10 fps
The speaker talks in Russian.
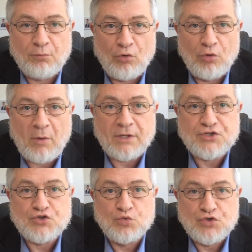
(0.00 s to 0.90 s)
в полном
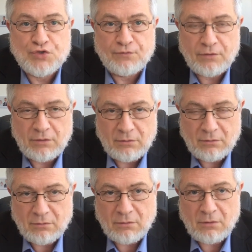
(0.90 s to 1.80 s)
отсутствии
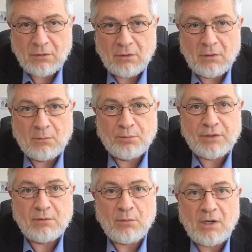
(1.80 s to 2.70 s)

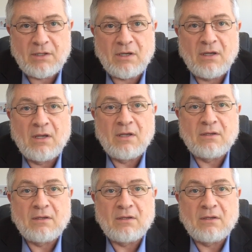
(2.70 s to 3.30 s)
понимание